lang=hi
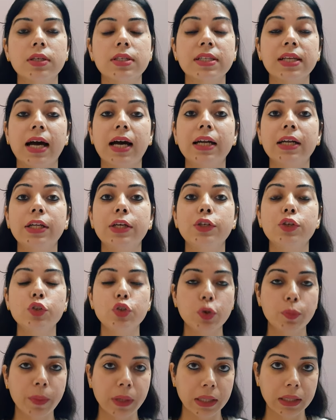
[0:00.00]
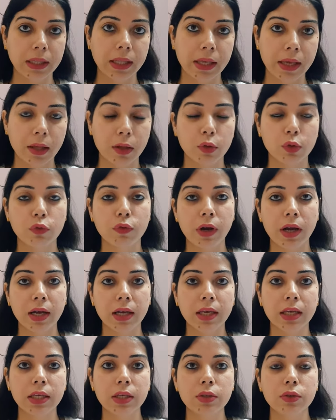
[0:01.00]
स्कार टिश्यू जो बनते हैं तो वहाँ
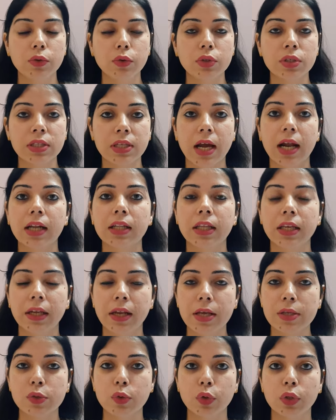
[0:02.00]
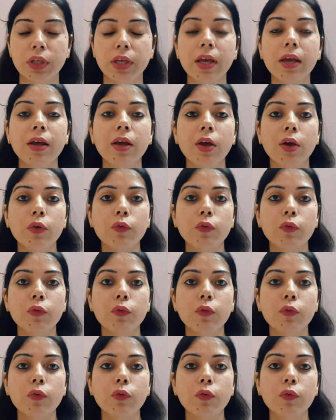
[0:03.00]
की जो स्कार थिकनेस होती है